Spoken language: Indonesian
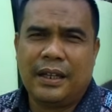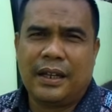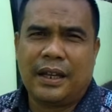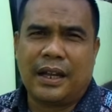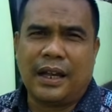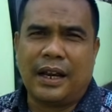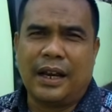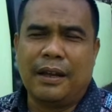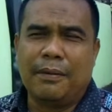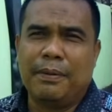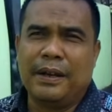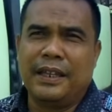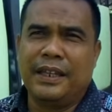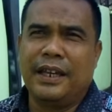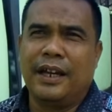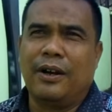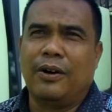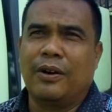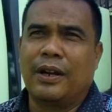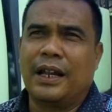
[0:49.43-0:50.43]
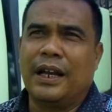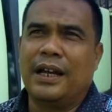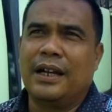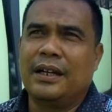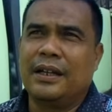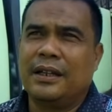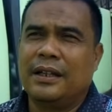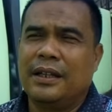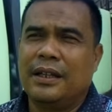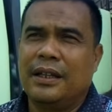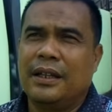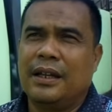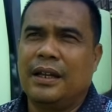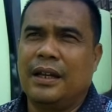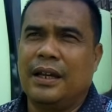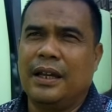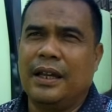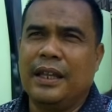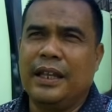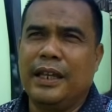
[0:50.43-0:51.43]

Karena banyak orang uh,